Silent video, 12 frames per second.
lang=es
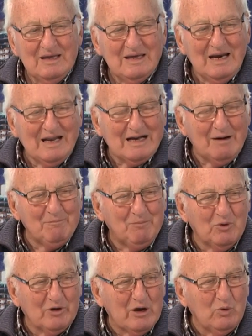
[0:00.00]
el,
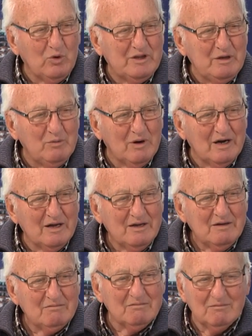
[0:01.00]
campo que cultiva
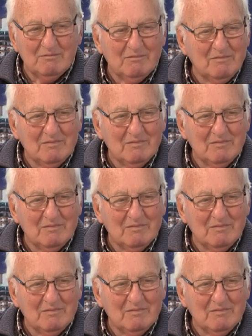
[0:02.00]
mm,